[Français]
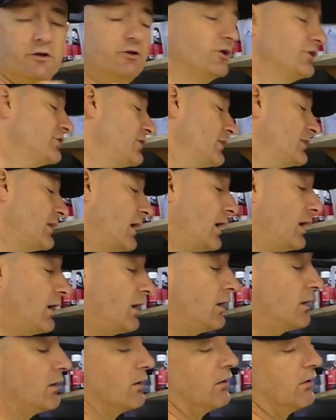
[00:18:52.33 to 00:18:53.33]
J'achète
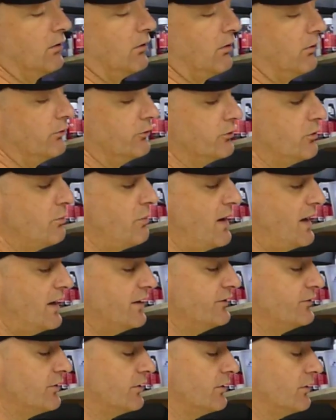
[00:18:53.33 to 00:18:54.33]
un euh, de
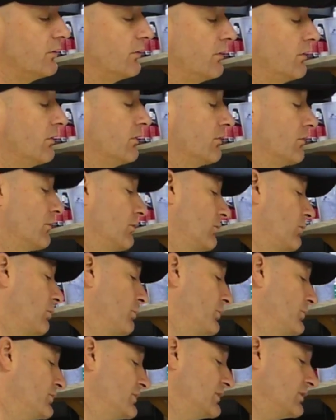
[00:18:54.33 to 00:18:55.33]
base euh,
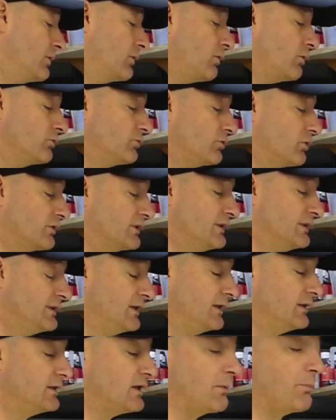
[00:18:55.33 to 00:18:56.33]
qu'on peut utiliser en grande
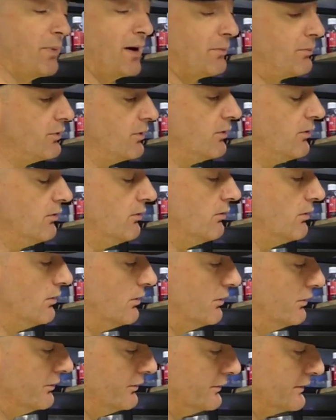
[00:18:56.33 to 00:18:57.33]
quantité, qui est pas
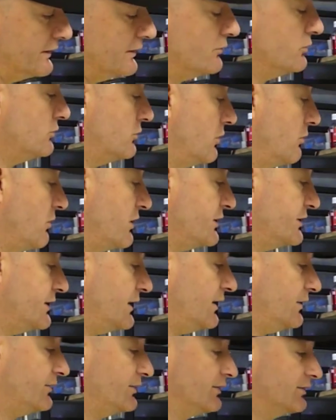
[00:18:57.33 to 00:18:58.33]
blanc, qui coûte le moins
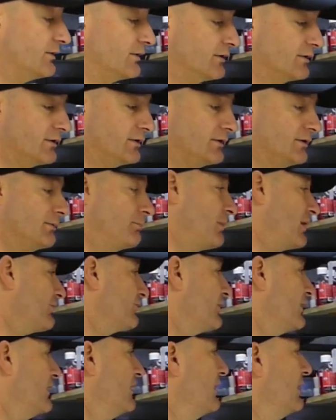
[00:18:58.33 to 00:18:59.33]
cher, c'est
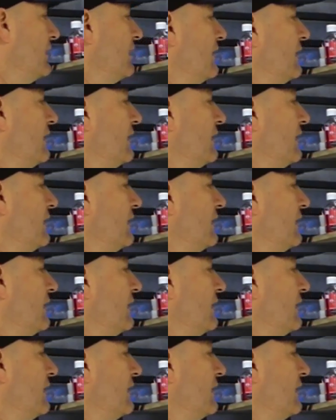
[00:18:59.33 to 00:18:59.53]
parfait.